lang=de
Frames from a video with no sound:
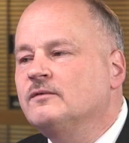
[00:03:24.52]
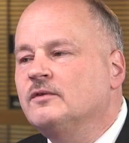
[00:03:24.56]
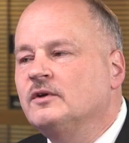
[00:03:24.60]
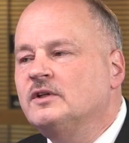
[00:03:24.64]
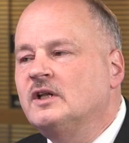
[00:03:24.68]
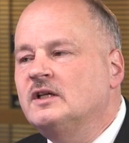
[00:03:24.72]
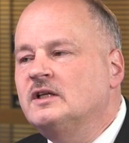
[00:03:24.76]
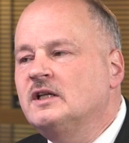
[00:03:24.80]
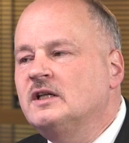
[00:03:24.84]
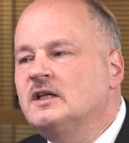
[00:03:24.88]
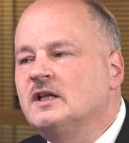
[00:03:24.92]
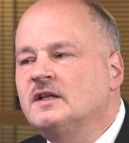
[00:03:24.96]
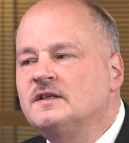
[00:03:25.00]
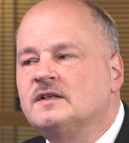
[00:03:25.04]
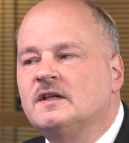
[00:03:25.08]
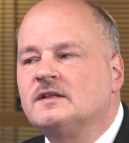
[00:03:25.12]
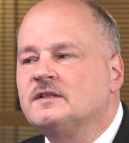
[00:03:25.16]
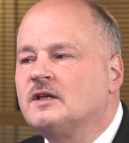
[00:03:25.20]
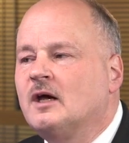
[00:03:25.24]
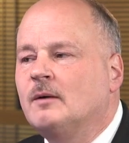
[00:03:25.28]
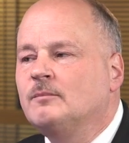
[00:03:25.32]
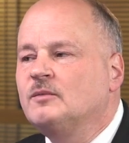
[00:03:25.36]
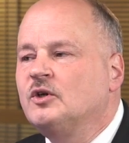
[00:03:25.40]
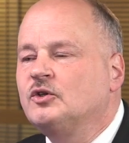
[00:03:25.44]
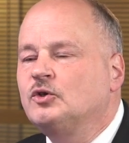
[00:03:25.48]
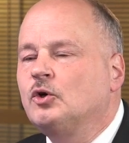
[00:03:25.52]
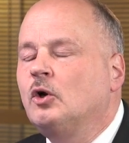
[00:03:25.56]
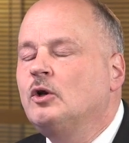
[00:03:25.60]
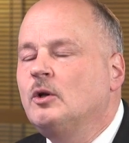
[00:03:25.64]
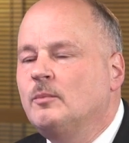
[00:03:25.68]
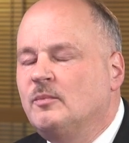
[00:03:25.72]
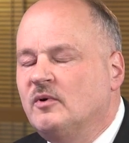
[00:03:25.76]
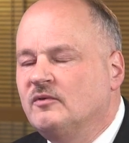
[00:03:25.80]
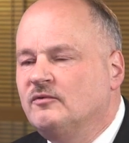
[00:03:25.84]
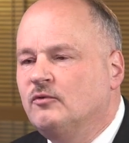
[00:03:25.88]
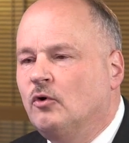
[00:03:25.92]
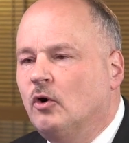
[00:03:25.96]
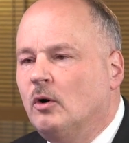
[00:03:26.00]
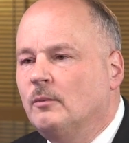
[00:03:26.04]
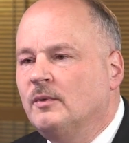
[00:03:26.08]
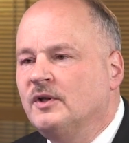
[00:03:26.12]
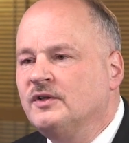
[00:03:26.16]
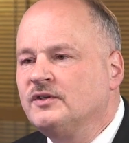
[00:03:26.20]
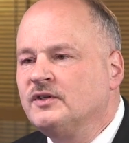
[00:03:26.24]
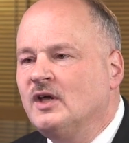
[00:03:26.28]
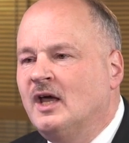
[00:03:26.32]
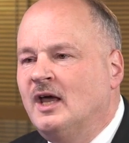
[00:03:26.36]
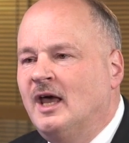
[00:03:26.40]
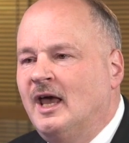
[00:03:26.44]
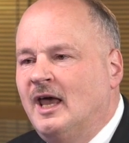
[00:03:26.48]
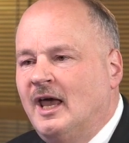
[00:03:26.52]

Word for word: von den Indizes haben eine tolle Performance.